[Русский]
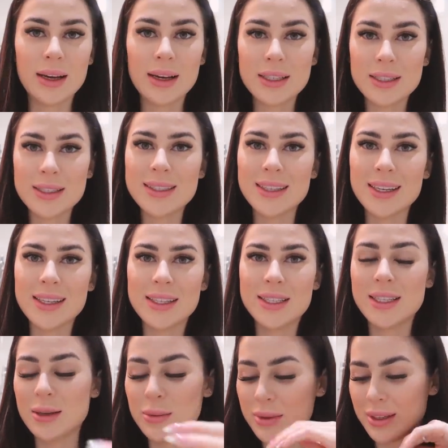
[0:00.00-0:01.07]
кажется, я
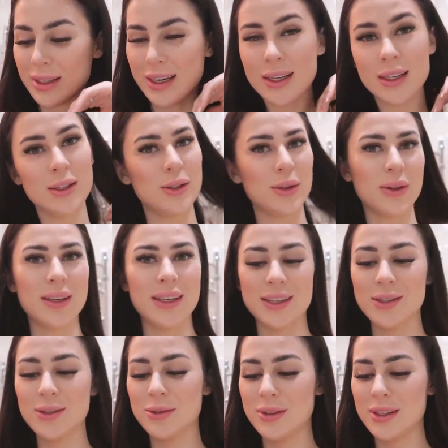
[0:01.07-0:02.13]
нашла батарейки, только
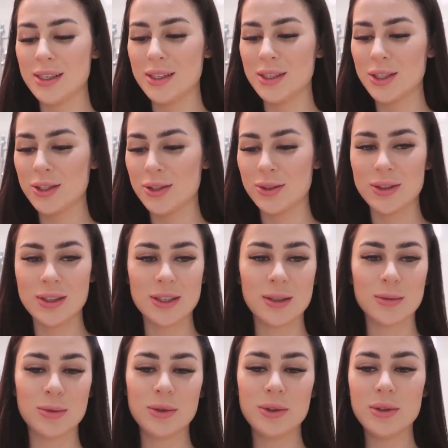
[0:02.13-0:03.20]
я не уверена, что они
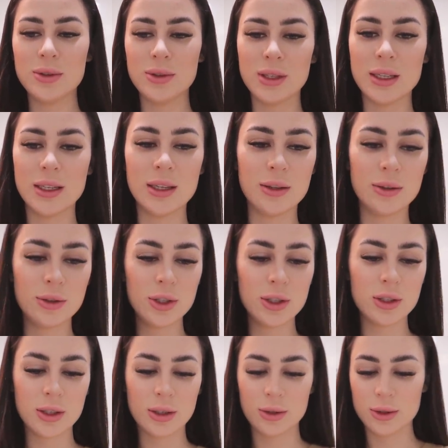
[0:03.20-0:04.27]
работают. Одна
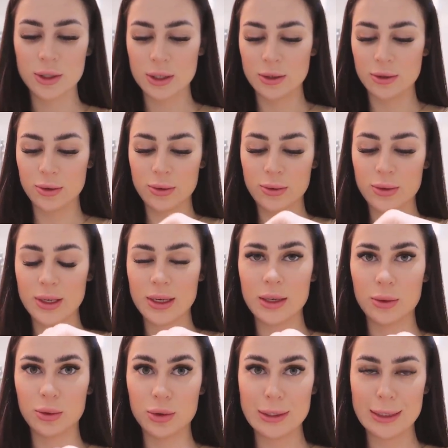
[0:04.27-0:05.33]
точно хорошая, другую
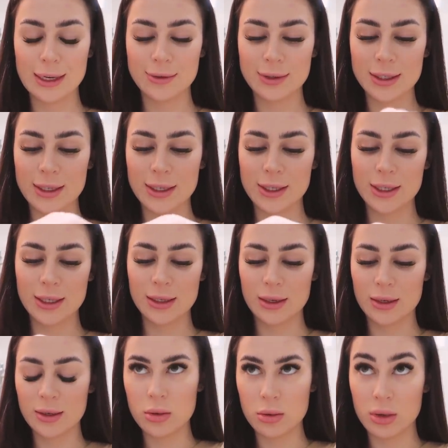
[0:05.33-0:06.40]
я у Славы
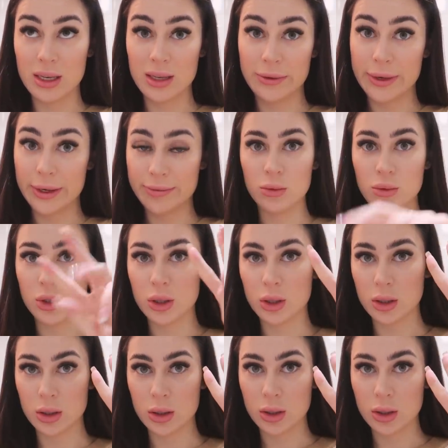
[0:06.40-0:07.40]
стащила. Другие две. Нужно